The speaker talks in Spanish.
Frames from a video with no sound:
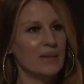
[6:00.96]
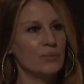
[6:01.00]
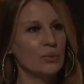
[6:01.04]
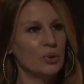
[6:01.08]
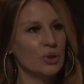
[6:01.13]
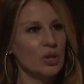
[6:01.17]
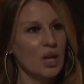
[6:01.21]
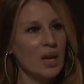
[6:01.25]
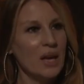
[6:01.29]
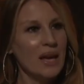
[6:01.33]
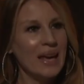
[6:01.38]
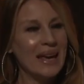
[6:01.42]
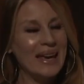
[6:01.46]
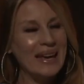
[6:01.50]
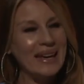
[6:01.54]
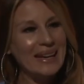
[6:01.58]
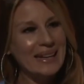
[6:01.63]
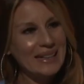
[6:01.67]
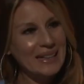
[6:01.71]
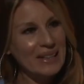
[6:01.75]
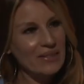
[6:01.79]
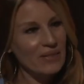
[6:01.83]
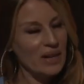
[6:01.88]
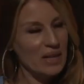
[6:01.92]
Mm. en
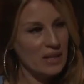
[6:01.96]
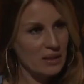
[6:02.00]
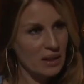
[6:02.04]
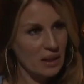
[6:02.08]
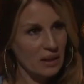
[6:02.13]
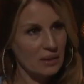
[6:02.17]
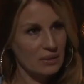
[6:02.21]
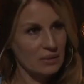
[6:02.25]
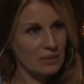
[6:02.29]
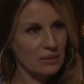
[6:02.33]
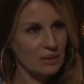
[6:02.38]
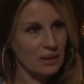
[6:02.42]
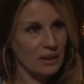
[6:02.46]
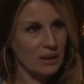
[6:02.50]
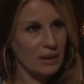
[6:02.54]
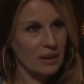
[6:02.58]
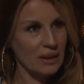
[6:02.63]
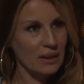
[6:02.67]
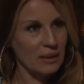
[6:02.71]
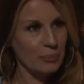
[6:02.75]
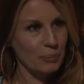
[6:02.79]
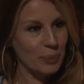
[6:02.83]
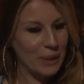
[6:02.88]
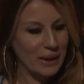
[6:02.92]
qué te basás
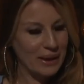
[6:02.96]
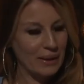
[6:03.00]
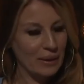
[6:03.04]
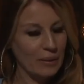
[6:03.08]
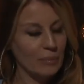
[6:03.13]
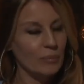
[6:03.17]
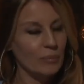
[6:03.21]
eh, para